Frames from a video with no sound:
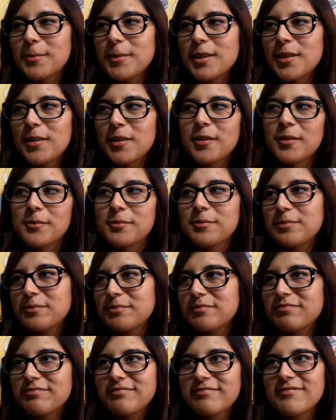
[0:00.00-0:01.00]
bueno,
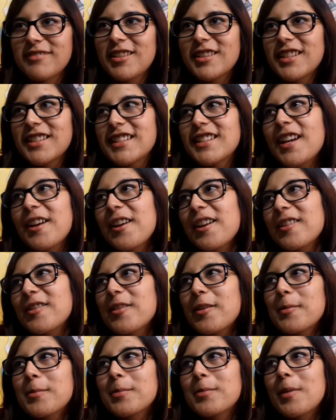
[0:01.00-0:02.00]
lo sentía
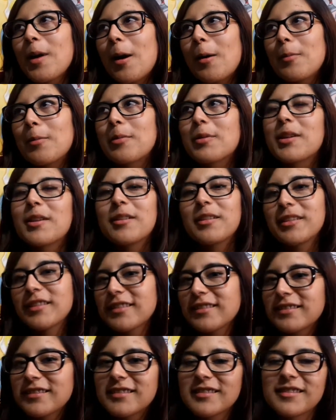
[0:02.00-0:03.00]
algo aburridón.